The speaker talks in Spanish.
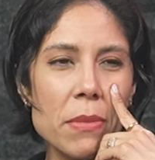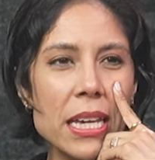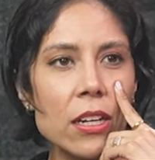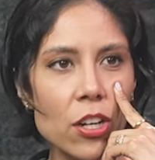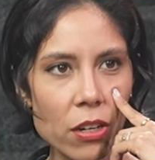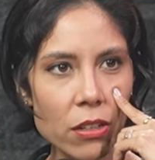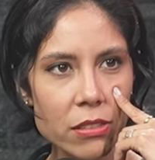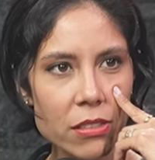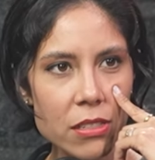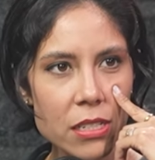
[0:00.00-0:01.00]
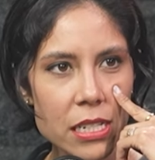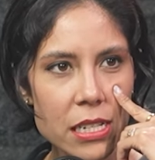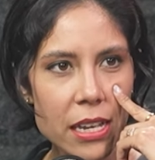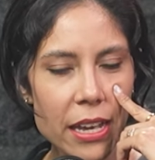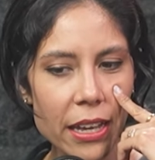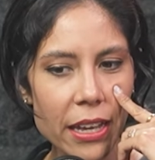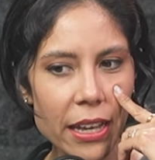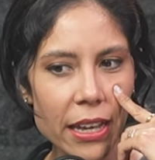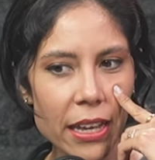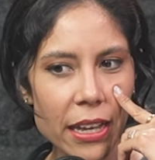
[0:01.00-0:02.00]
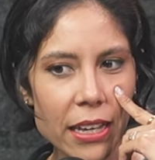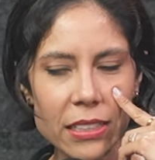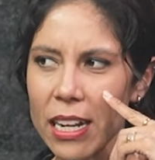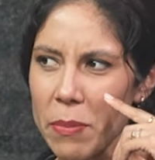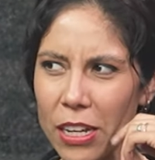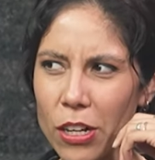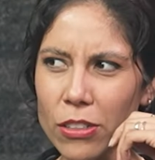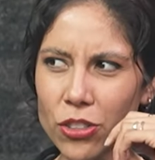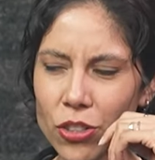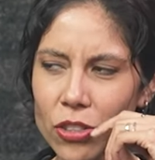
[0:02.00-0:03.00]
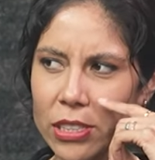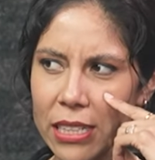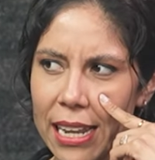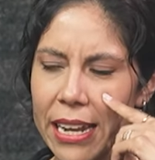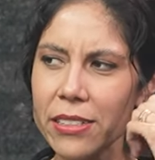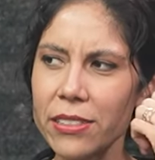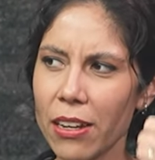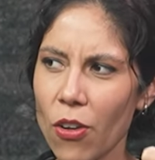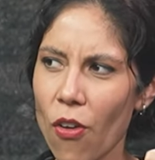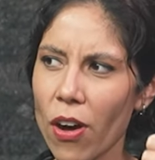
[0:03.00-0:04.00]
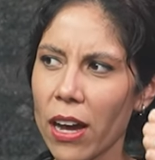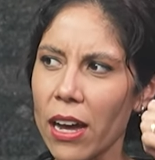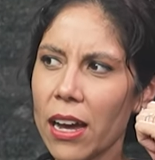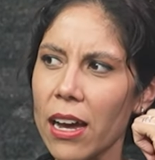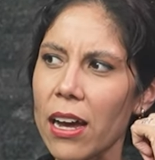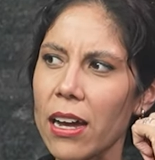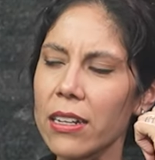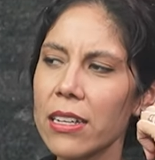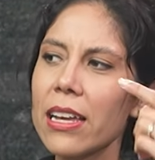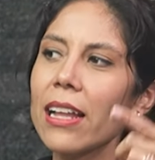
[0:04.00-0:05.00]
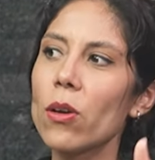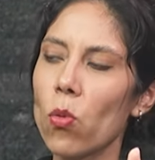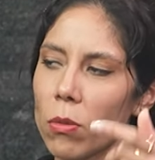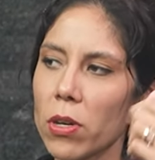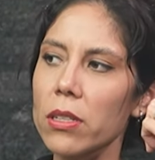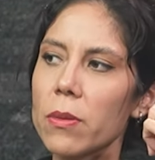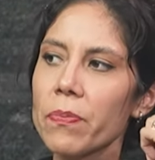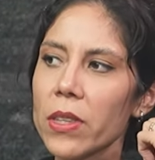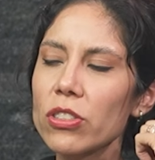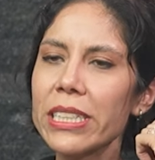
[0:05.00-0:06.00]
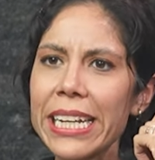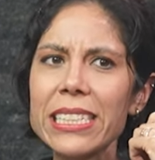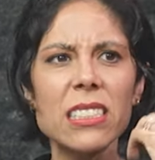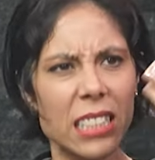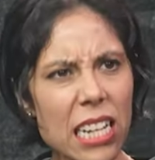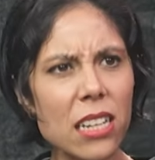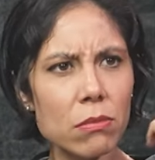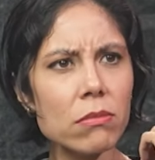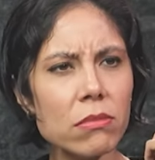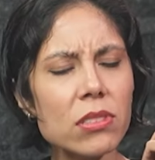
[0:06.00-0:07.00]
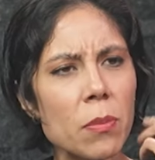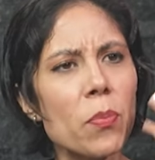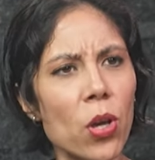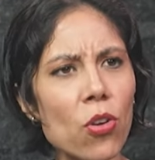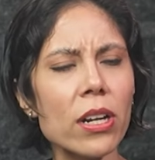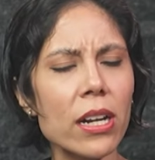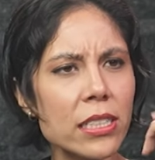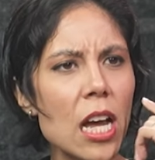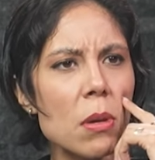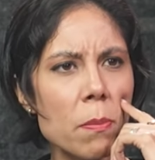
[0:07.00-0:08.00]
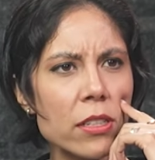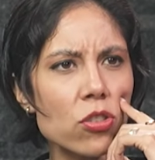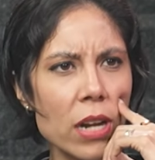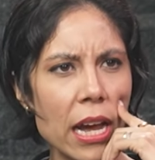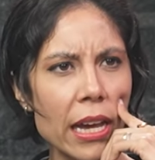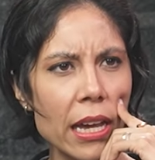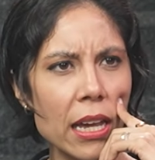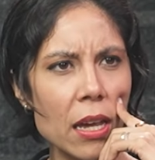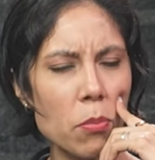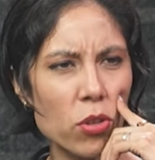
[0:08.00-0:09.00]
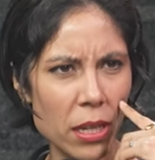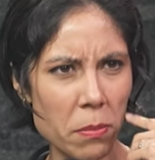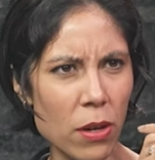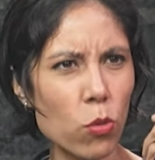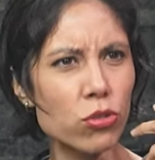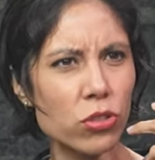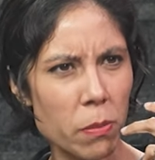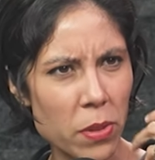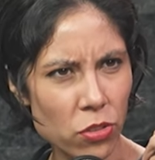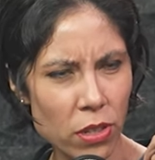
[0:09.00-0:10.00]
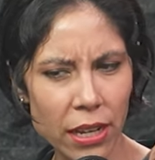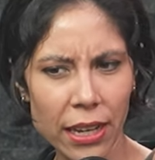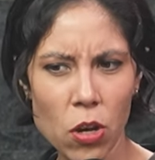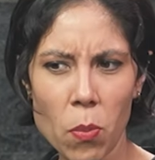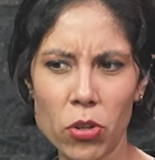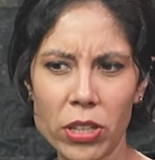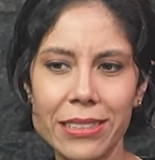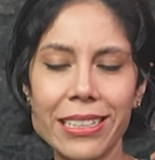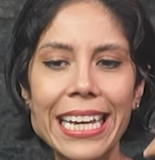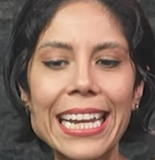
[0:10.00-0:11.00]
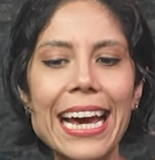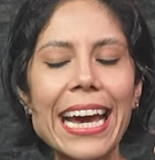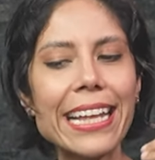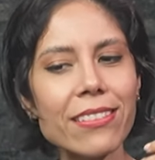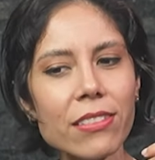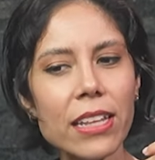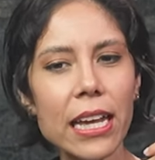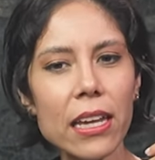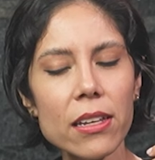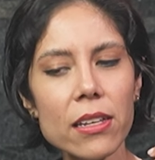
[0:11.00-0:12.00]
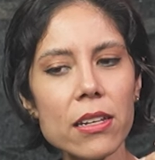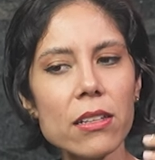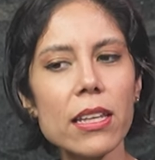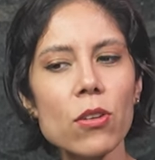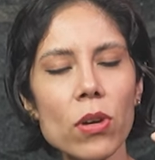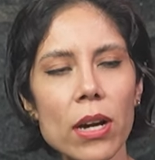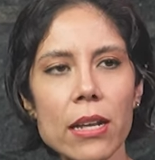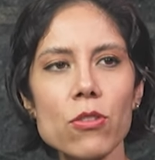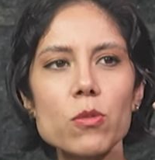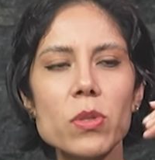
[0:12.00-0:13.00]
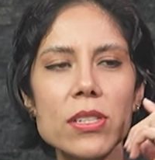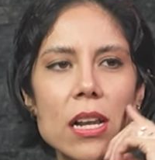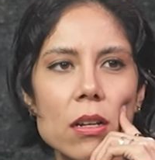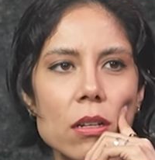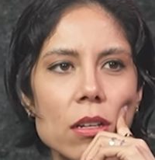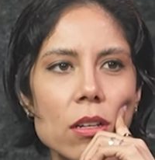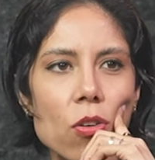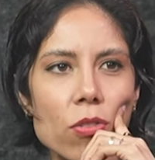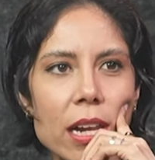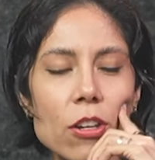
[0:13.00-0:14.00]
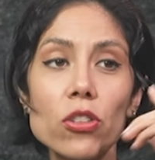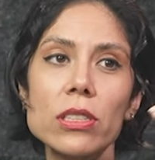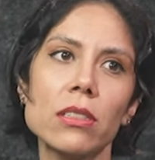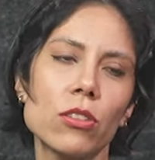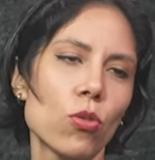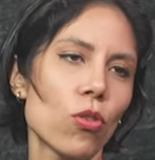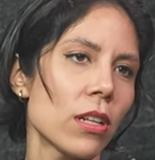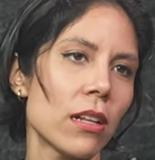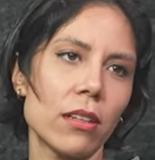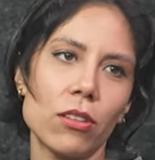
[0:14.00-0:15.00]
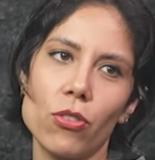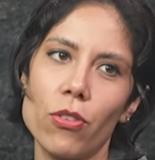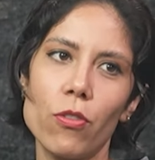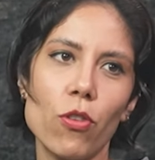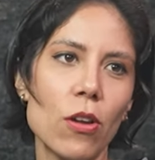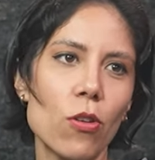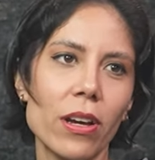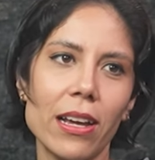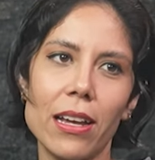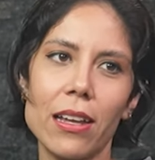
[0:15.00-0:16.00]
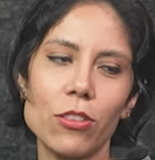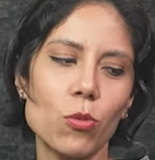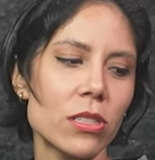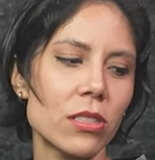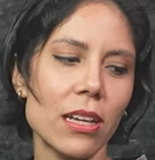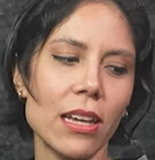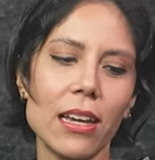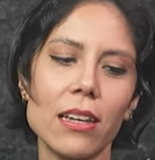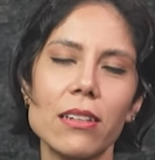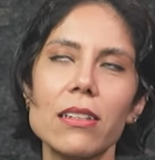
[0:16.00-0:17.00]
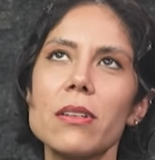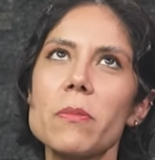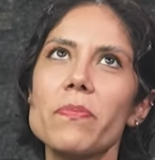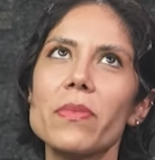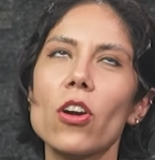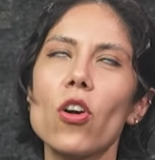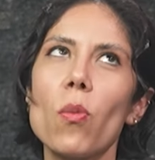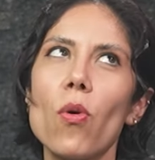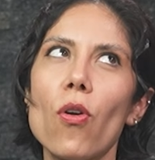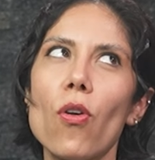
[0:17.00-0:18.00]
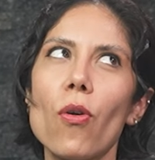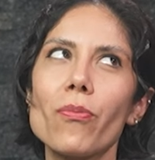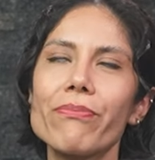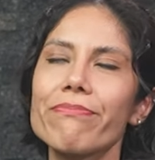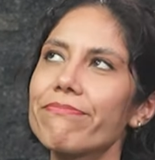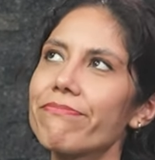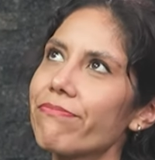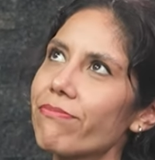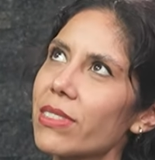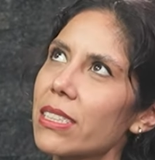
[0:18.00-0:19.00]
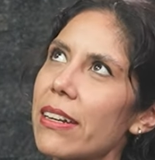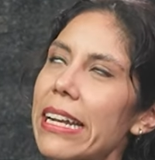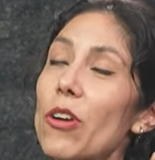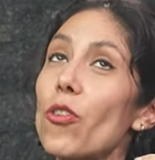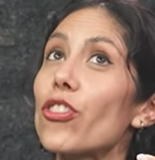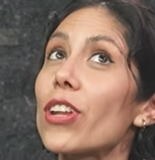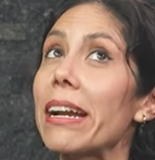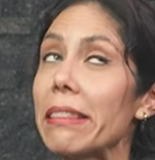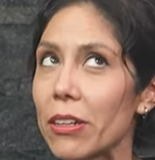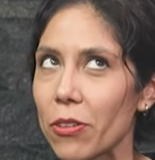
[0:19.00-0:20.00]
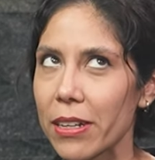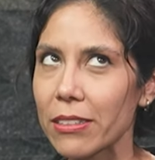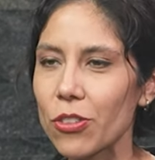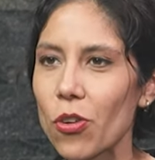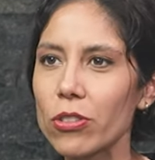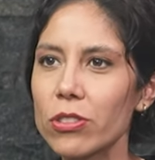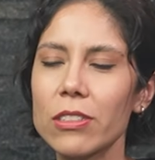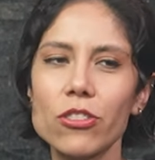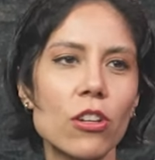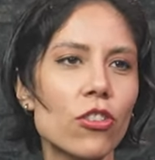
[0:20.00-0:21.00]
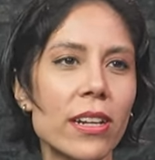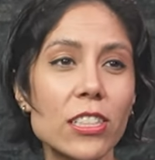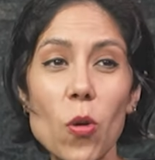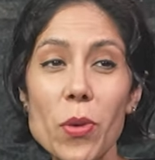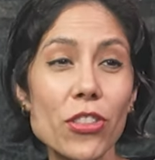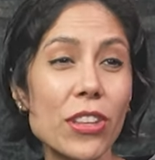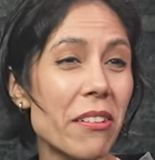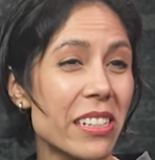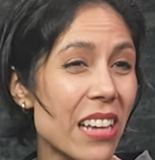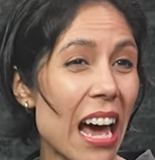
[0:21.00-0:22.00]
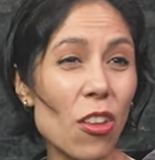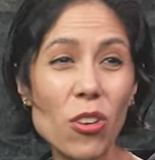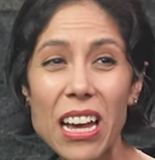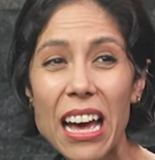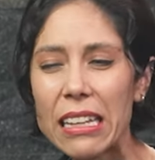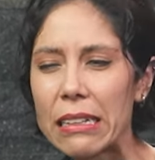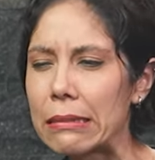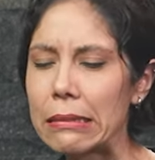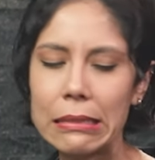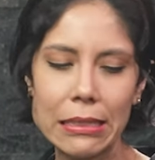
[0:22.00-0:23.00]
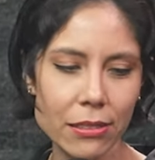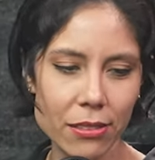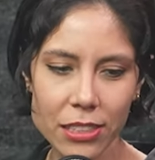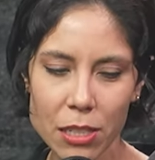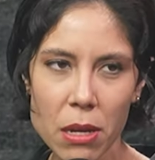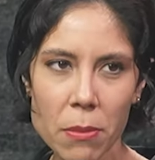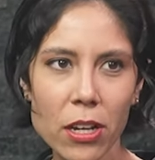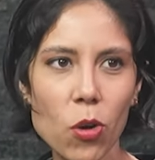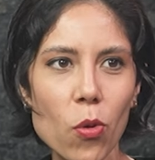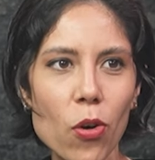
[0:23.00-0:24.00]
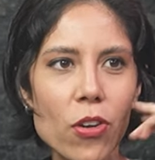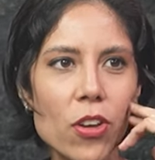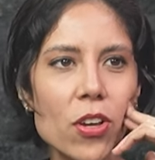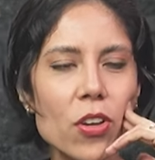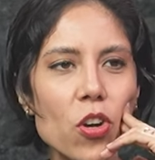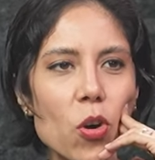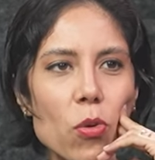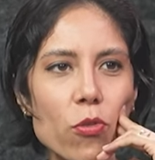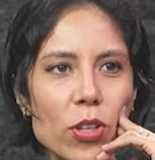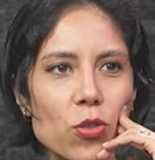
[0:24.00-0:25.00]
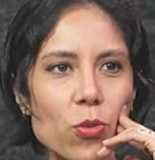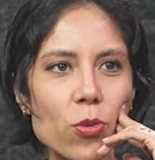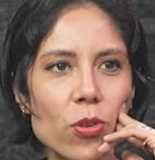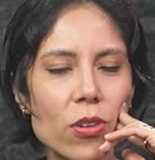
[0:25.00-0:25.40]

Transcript: Mean Girls, si eh, sí era Mean Girls, ¿no? Donde salía Lindsay Lohan, el de Walmart. O sea que dicen, sí, sí puedo regresar a mi personaje porque me gusta el personaje o porque sé que la gente tiene un cariño especial con él. No sé si tú con Nandito fue algo que tuviste que como mm, reencontrarte con eso? Si no, si lo tenías como medio atravesado ya de, con este meme, ¿cómo, cómo fue tu...?